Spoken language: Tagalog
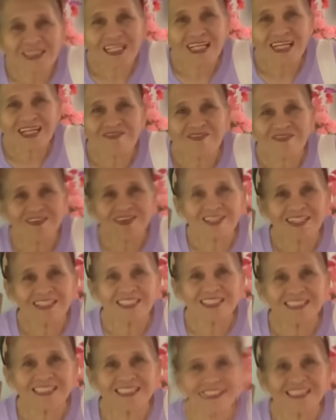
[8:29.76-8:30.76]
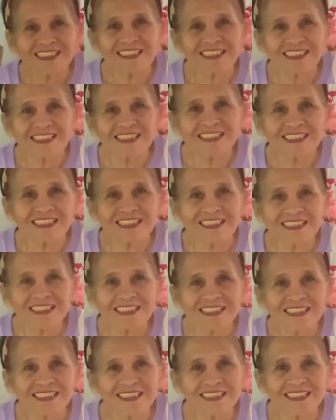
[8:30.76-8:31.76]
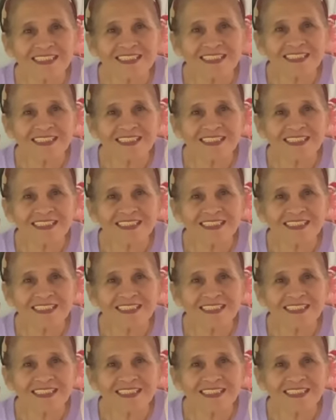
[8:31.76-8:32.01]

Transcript: Bakit naman naka Lloyd Cafe Cadena shirt